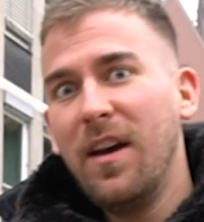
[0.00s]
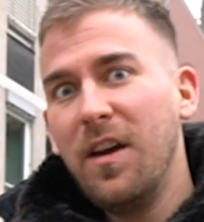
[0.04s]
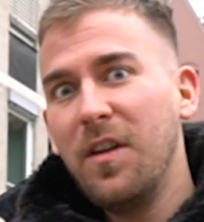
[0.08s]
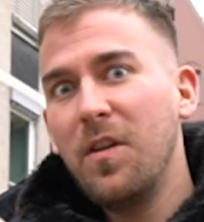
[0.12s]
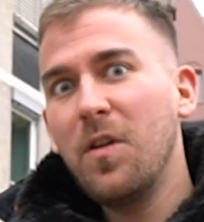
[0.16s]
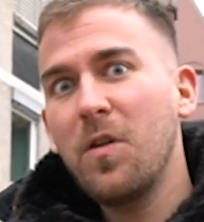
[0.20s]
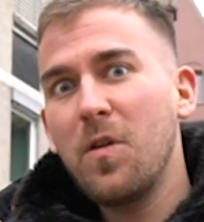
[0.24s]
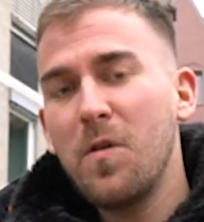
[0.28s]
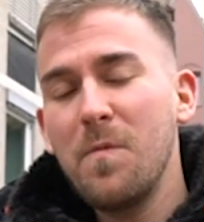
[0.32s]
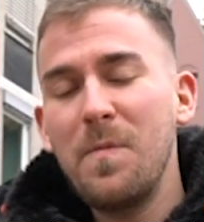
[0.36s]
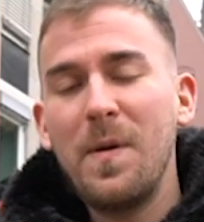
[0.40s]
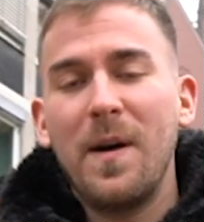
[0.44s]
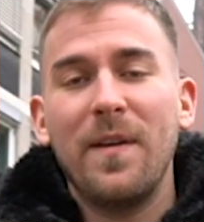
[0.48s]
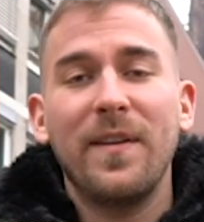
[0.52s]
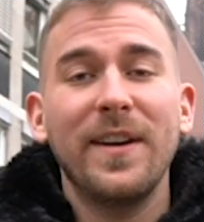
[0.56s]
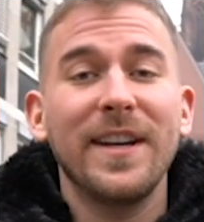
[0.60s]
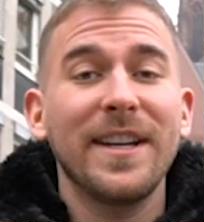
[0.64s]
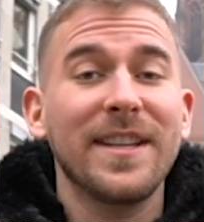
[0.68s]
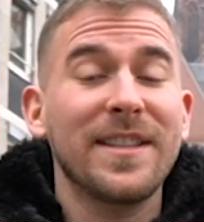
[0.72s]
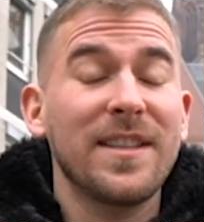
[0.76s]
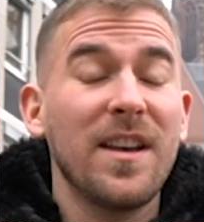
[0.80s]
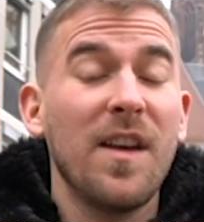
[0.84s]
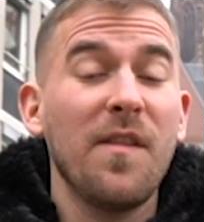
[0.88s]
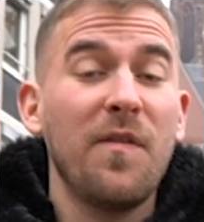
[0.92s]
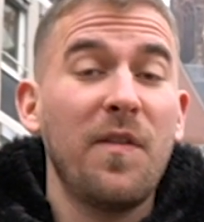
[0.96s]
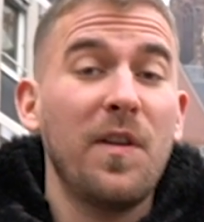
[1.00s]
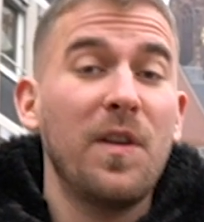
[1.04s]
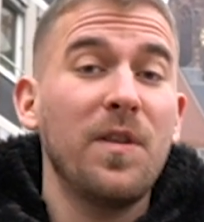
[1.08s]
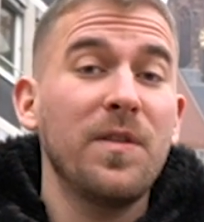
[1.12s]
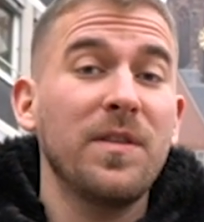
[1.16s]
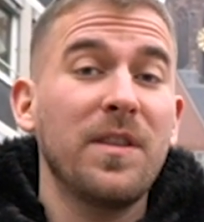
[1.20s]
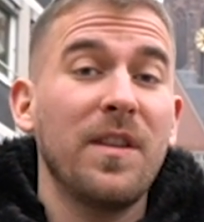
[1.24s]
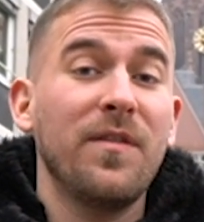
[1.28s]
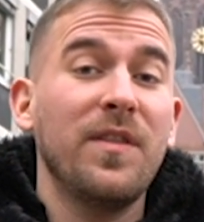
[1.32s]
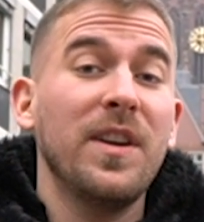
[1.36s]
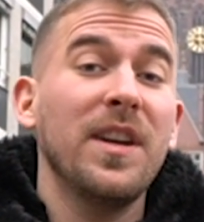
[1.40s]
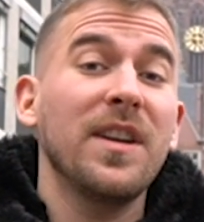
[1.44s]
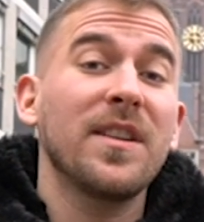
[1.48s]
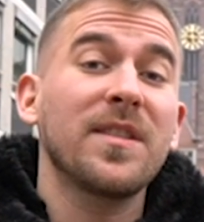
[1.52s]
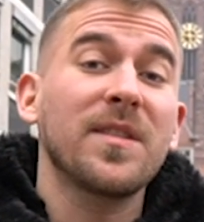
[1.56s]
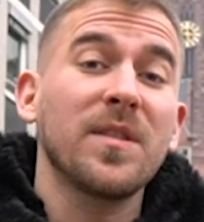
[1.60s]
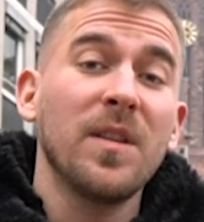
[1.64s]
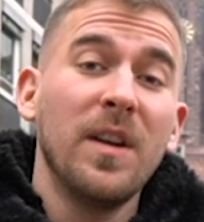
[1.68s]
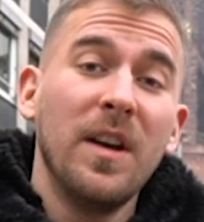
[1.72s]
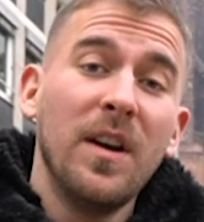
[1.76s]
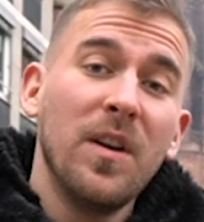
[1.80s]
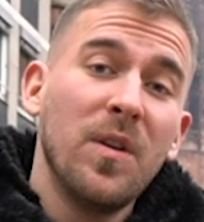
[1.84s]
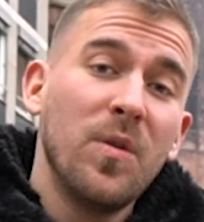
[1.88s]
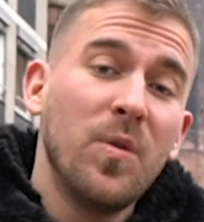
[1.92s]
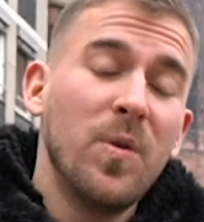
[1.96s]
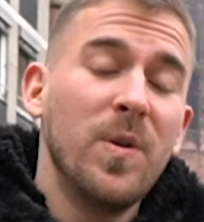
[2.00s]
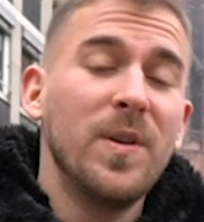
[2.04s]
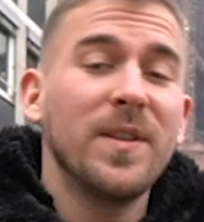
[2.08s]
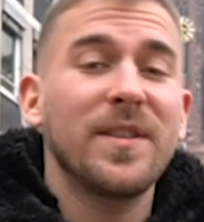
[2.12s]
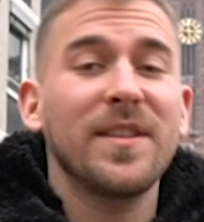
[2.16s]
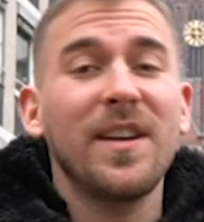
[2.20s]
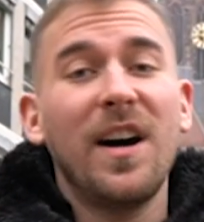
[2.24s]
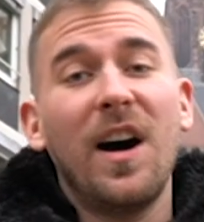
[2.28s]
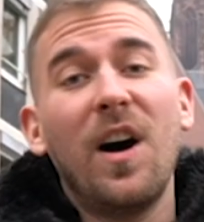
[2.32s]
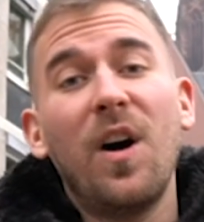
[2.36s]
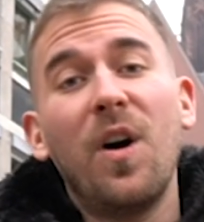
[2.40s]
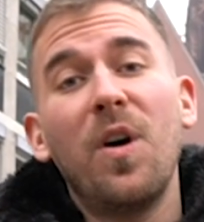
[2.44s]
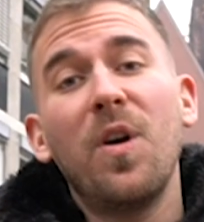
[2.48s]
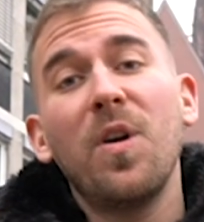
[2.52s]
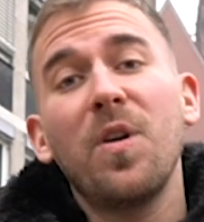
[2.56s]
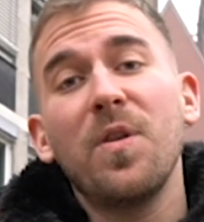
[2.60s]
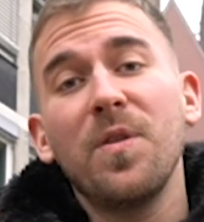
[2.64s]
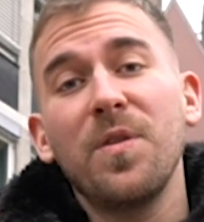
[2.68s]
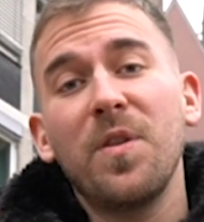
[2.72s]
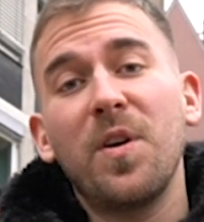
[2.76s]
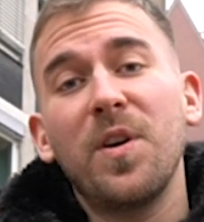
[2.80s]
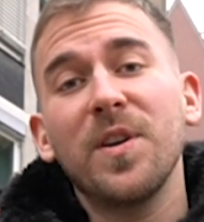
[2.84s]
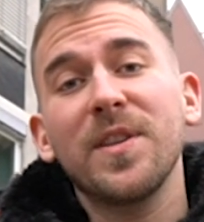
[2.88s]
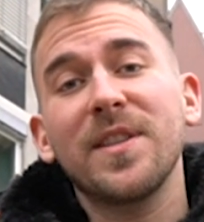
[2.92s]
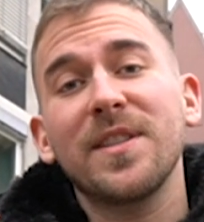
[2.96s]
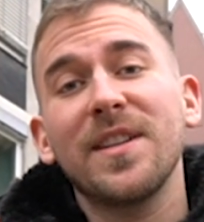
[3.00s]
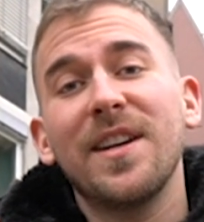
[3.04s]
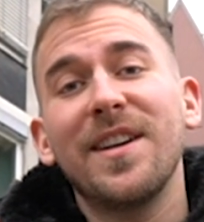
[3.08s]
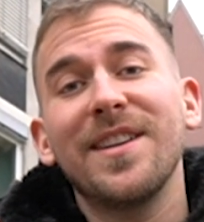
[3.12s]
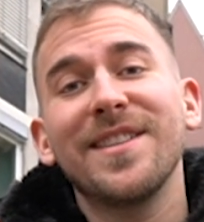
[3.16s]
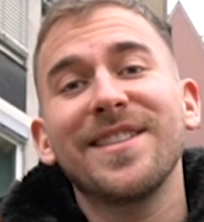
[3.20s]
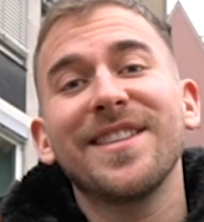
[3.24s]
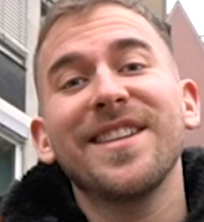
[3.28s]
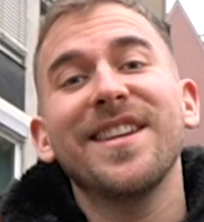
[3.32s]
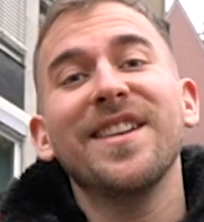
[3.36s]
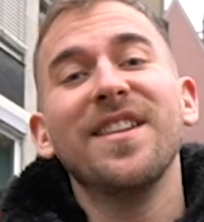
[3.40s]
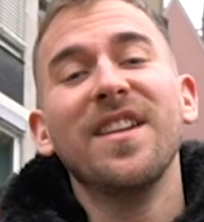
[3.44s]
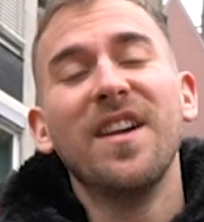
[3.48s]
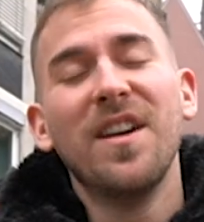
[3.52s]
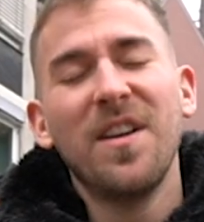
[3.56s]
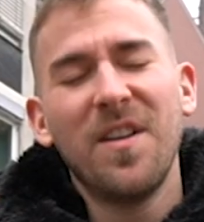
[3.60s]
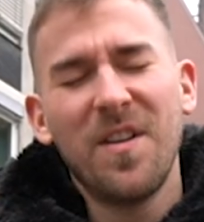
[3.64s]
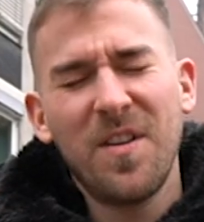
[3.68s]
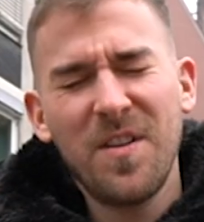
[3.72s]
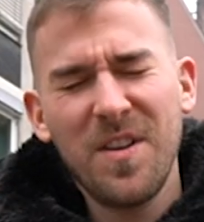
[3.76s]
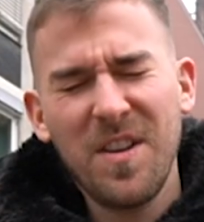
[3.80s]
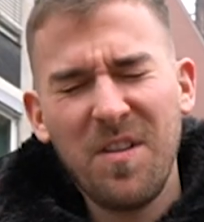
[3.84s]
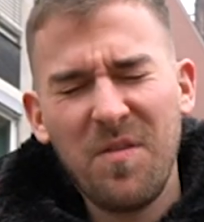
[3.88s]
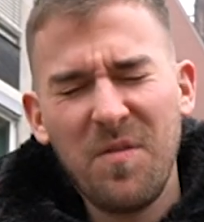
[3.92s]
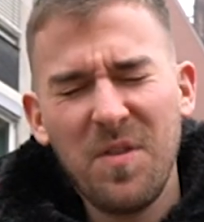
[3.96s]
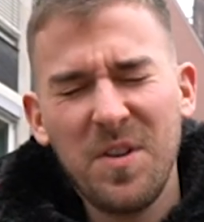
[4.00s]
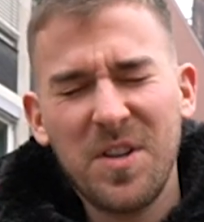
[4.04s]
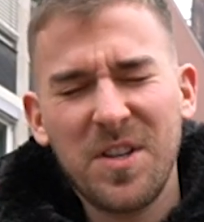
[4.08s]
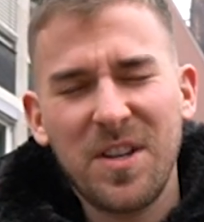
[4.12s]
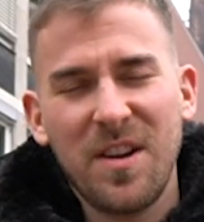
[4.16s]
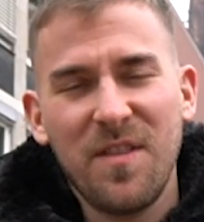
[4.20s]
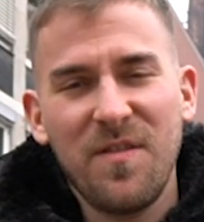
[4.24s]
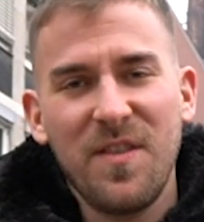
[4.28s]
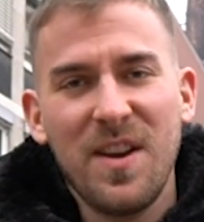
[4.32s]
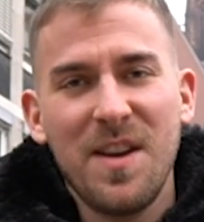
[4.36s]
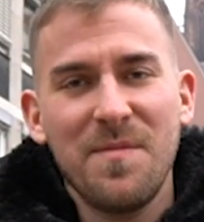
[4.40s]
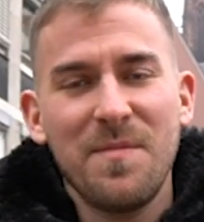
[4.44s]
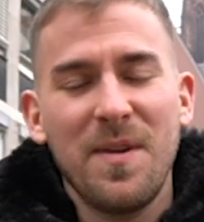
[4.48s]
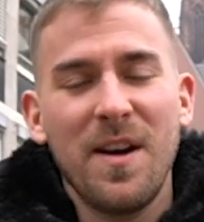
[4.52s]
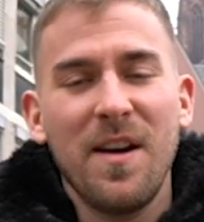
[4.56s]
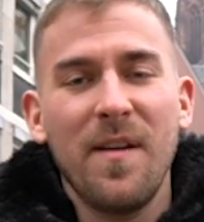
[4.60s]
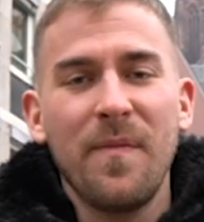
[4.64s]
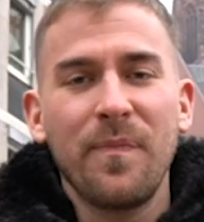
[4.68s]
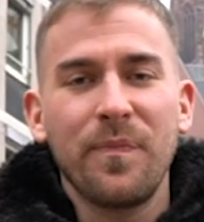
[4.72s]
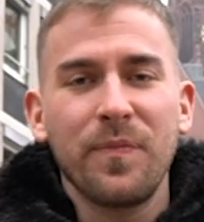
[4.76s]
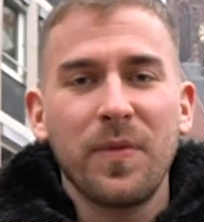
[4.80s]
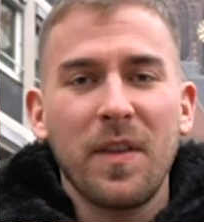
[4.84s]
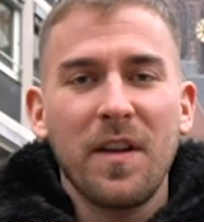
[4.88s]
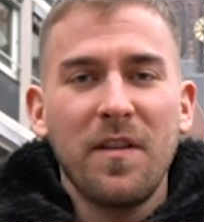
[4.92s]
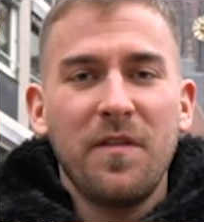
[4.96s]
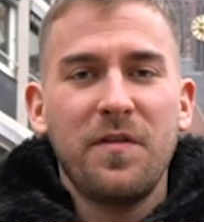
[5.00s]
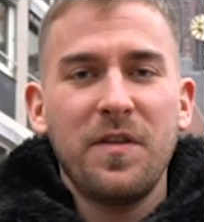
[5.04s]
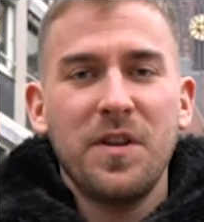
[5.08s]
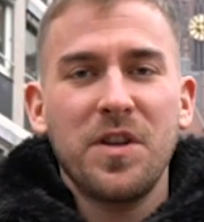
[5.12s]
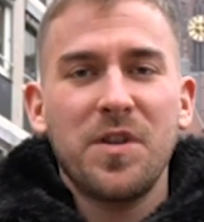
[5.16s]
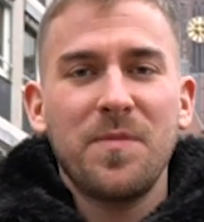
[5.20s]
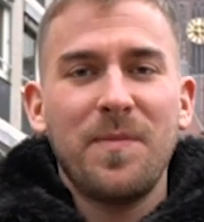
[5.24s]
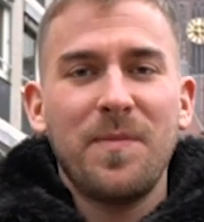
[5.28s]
In Europa war ich sehr viel unterwegs, USA auch und Ostasien und ich wünsche dir wie immer viel